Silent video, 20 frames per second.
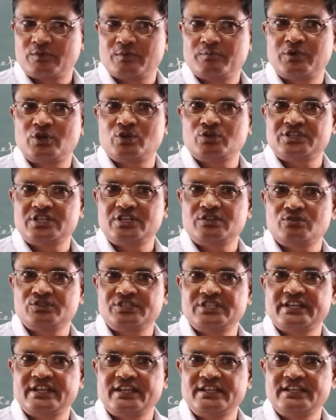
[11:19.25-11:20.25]
बढ़ोतरी
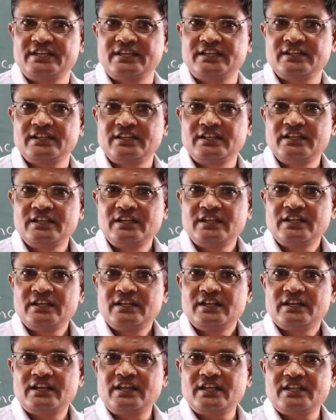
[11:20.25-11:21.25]
होती आई है
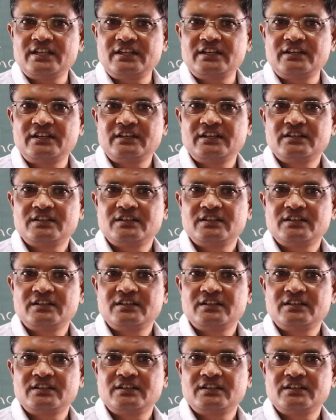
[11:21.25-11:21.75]
लेकिन